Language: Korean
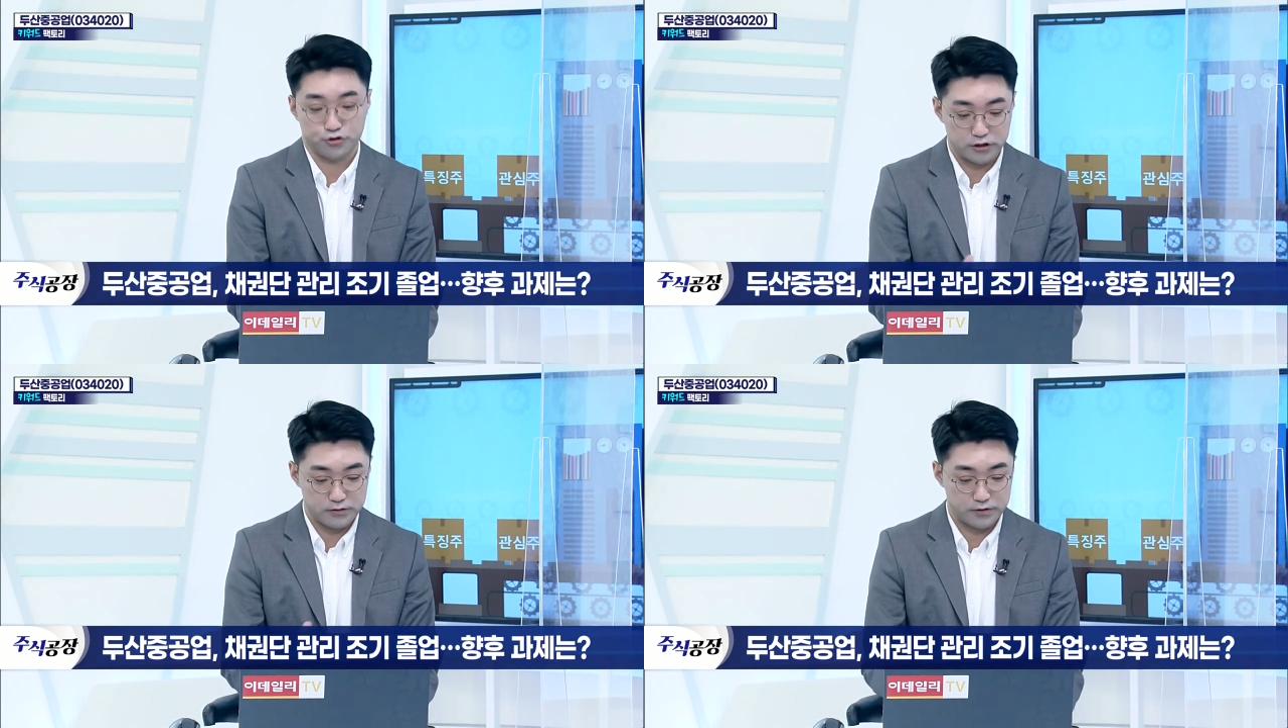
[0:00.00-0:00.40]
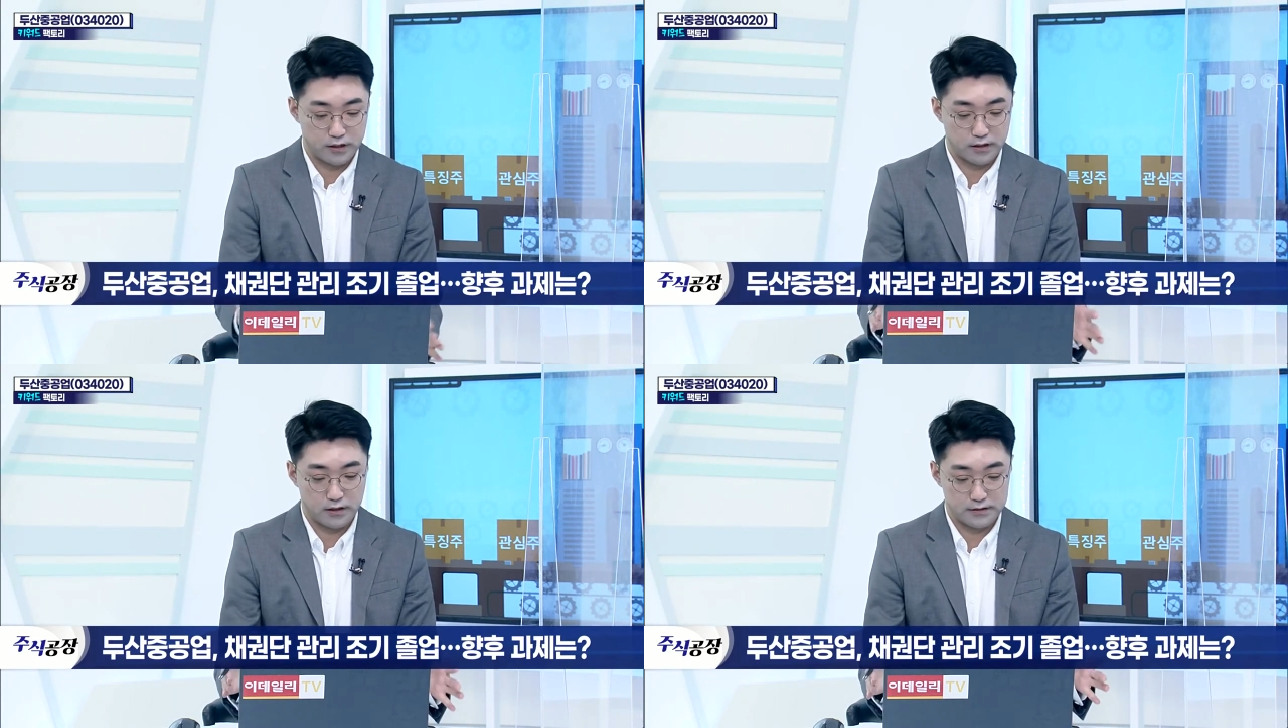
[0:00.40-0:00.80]

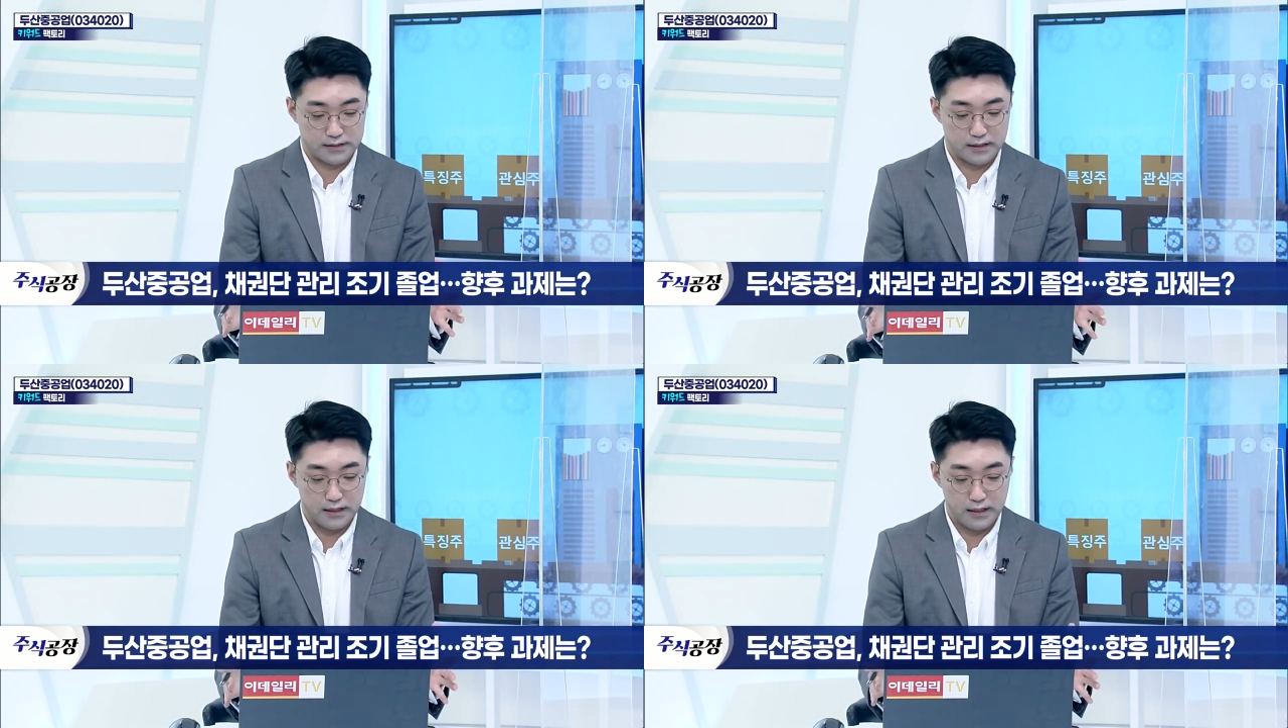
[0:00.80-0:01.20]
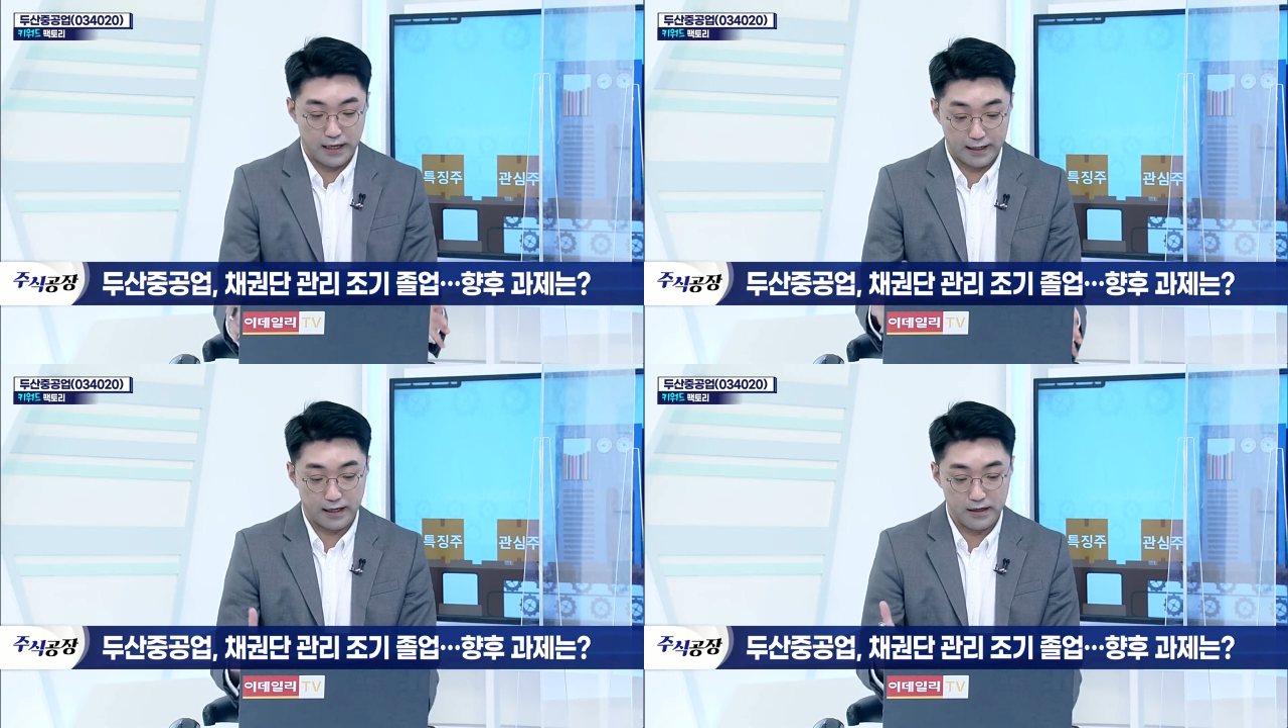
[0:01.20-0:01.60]
수출입은행과 이제
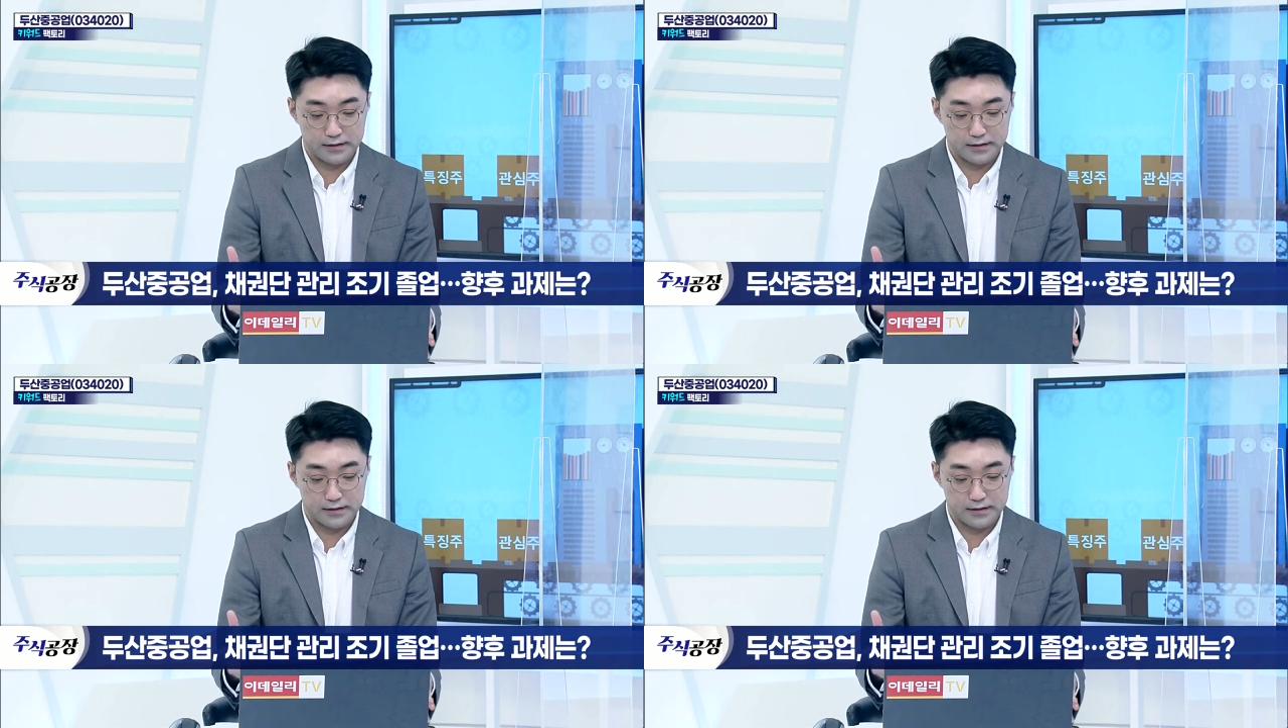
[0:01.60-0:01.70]
에게